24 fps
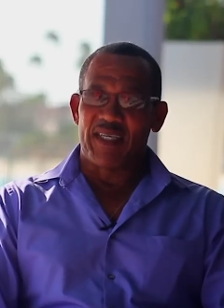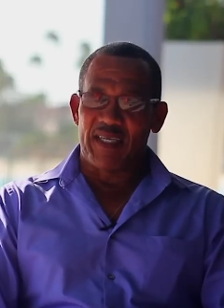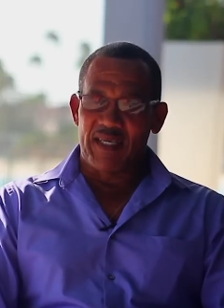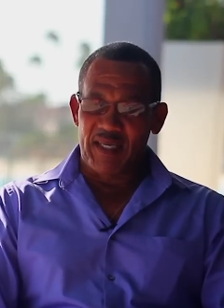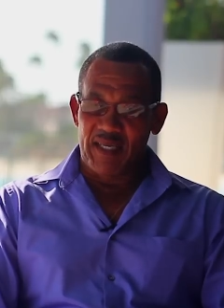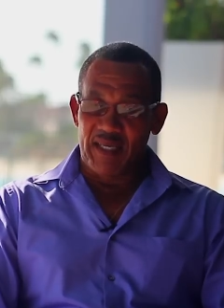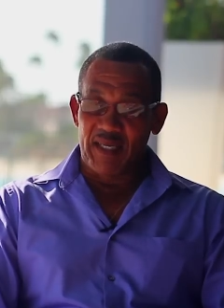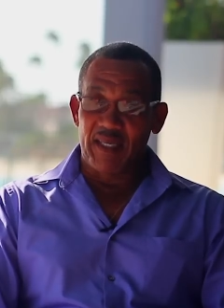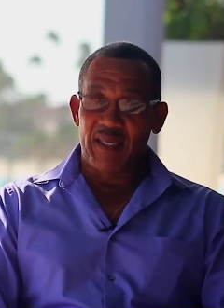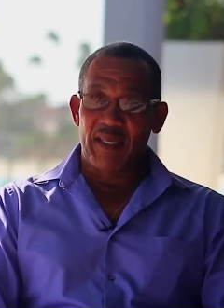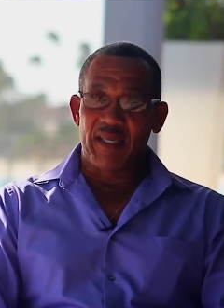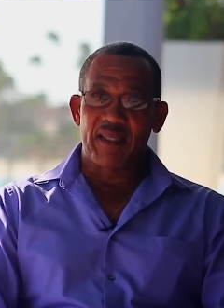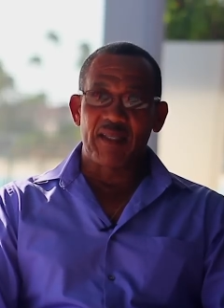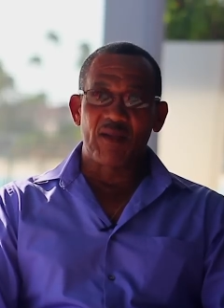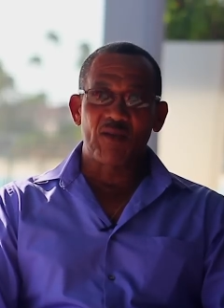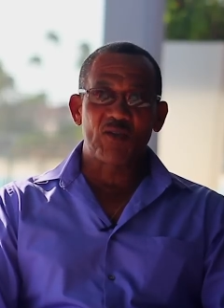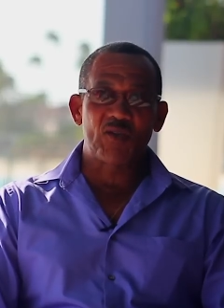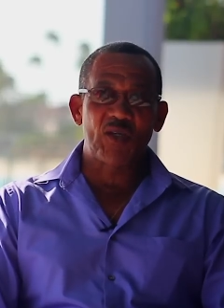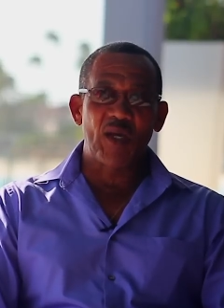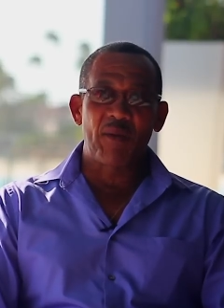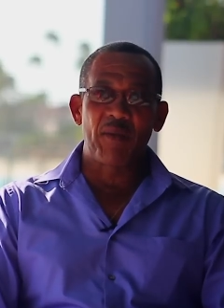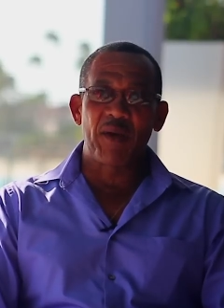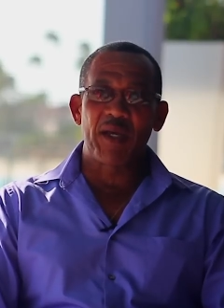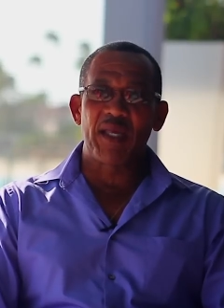Sí, tú
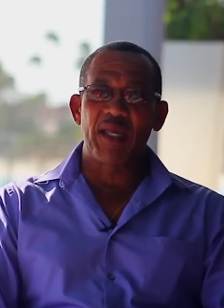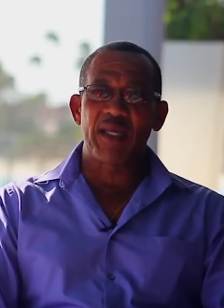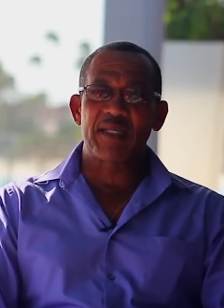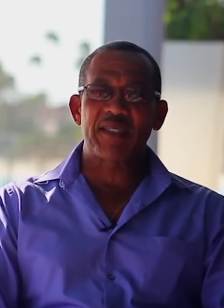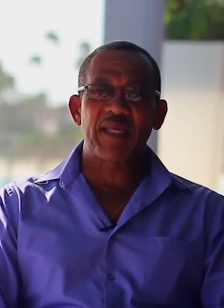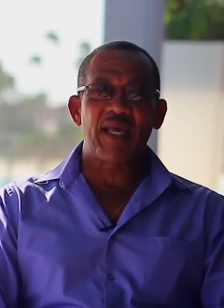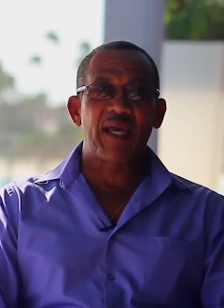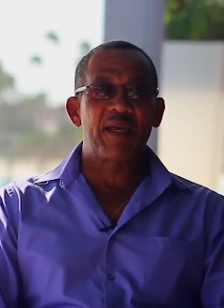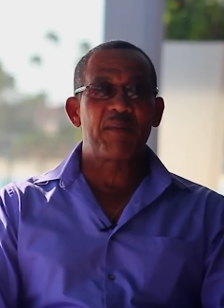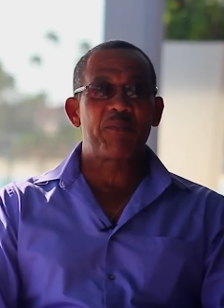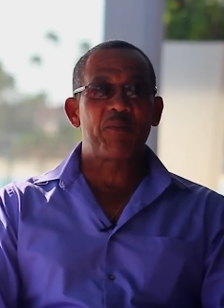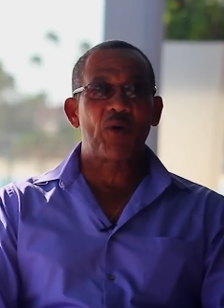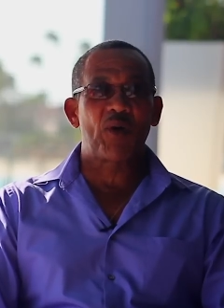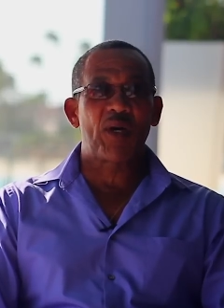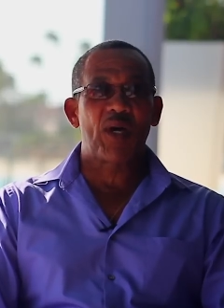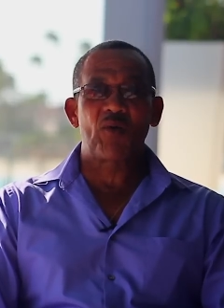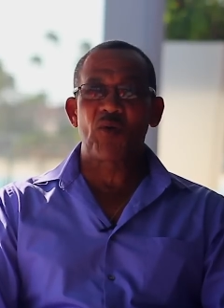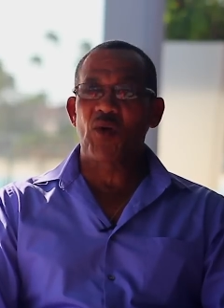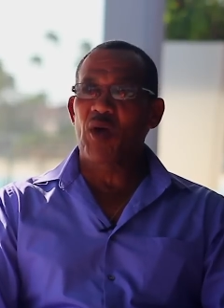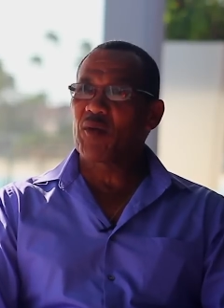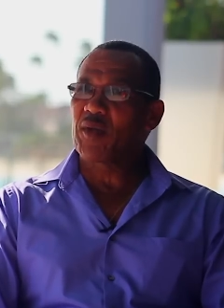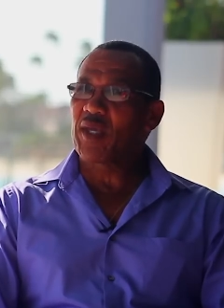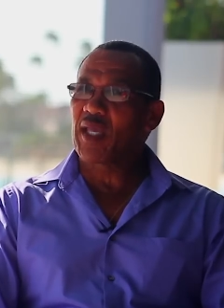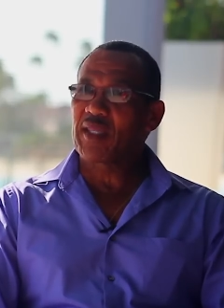sabes, esa época
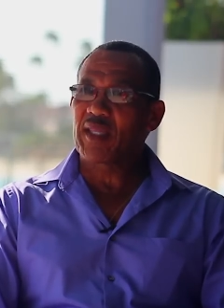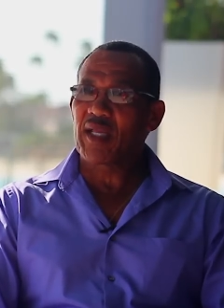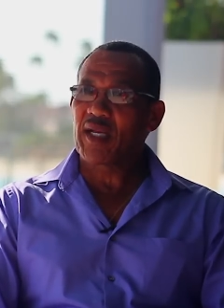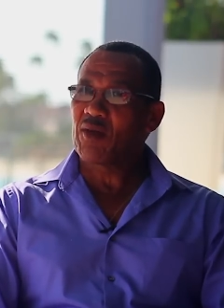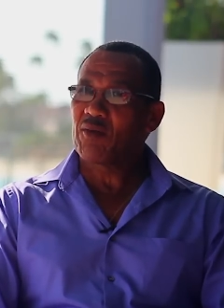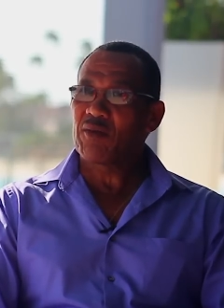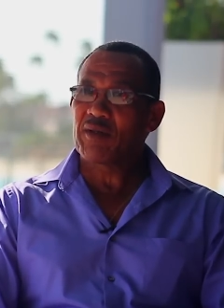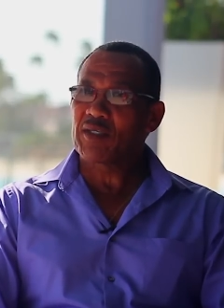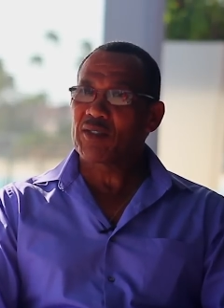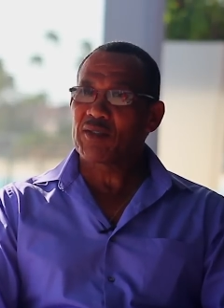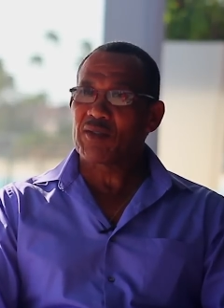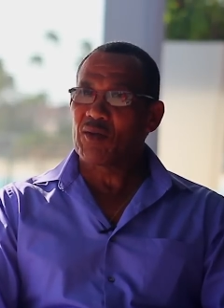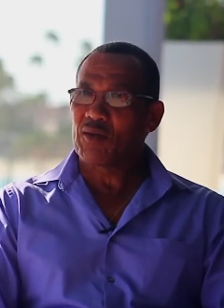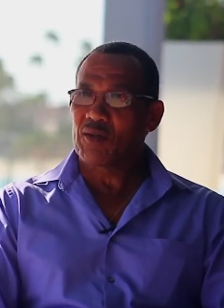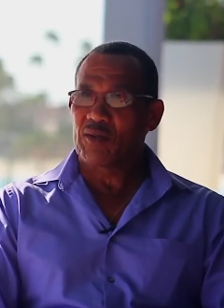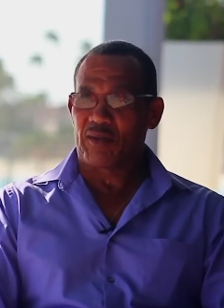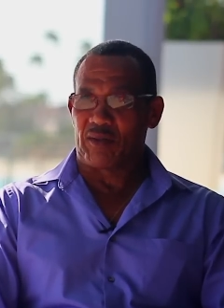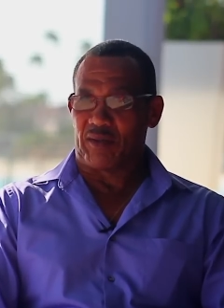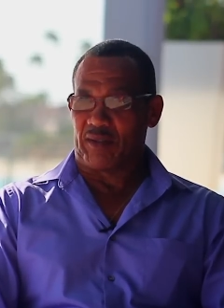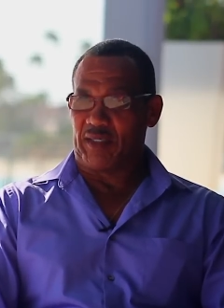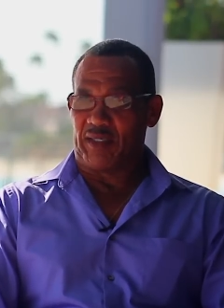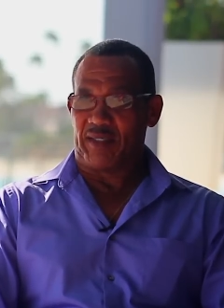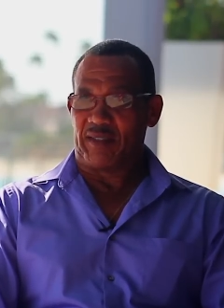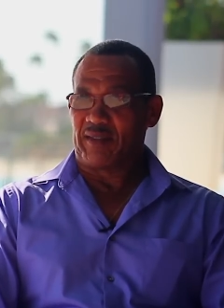no había televisor.
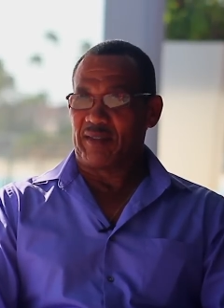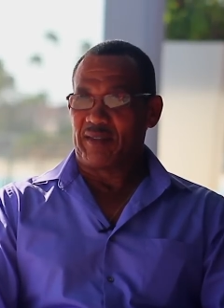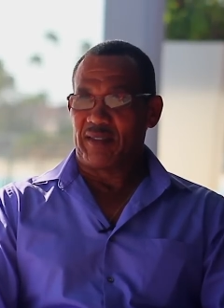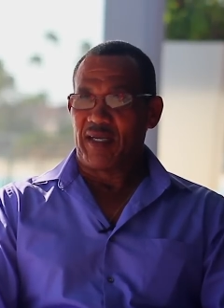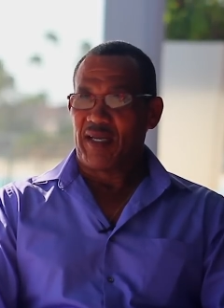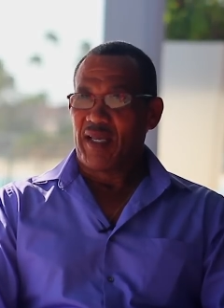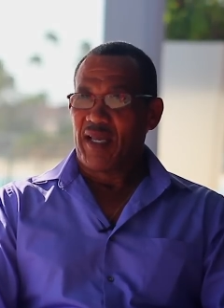Sí.